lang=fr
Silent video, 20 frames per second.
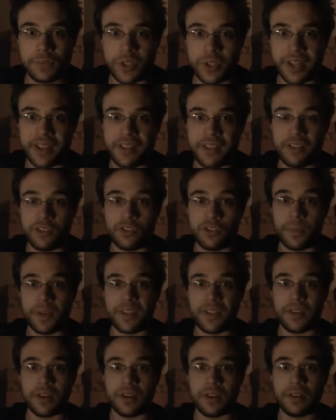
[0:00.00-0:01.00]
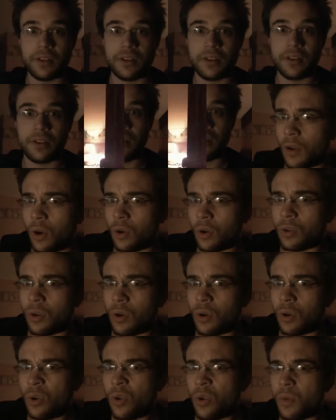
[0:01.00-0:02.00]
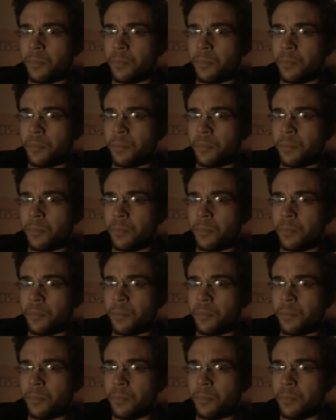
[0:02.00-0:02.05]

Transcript: Putain, qu'est-ce qui vient de se passer là En gros,